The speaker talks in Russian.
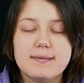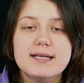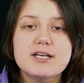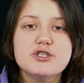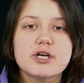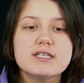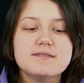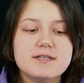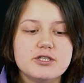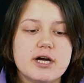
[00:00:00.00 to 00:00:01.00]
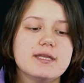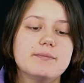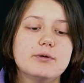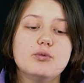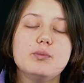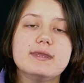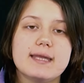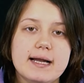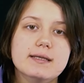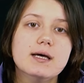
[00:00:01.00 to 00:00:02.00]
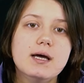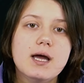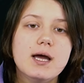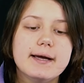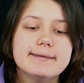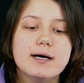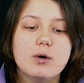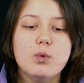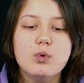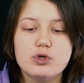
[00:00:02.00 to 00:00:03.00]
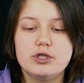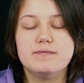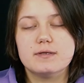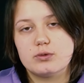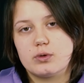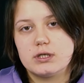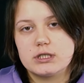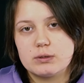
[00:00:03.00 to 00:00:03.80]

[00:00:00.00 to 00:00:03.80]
Она чрезвычайно монументальна. Это очень высокая